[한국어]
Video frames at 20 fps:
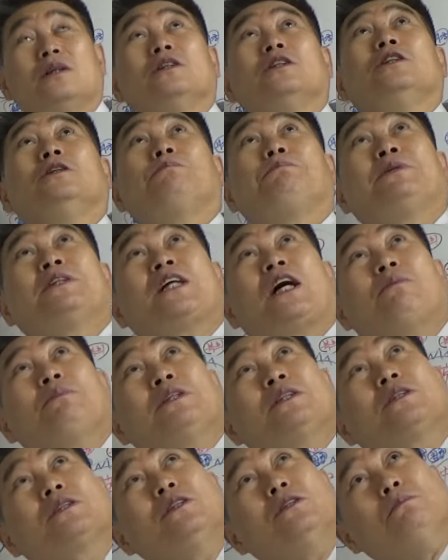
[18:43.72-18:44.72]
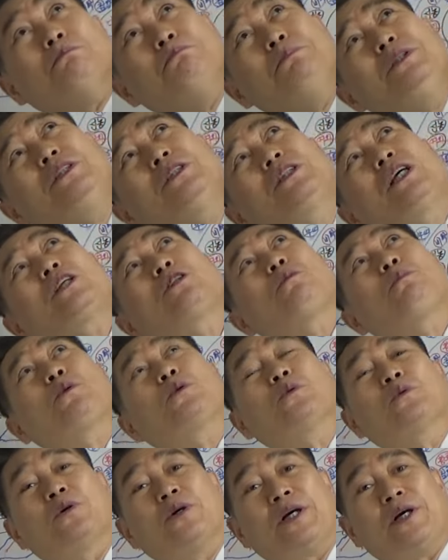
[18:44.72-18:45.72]
이 피라미드를 밑에서
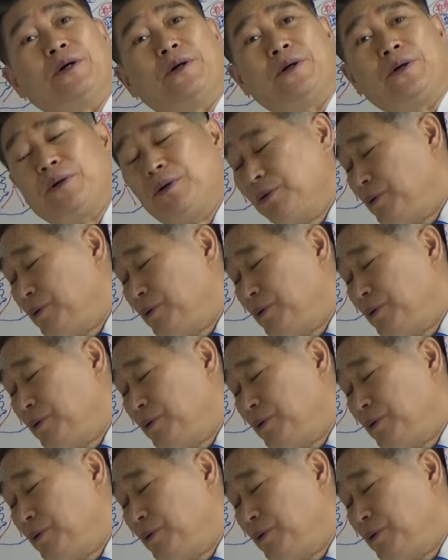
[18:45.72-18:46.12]
보는 거예요.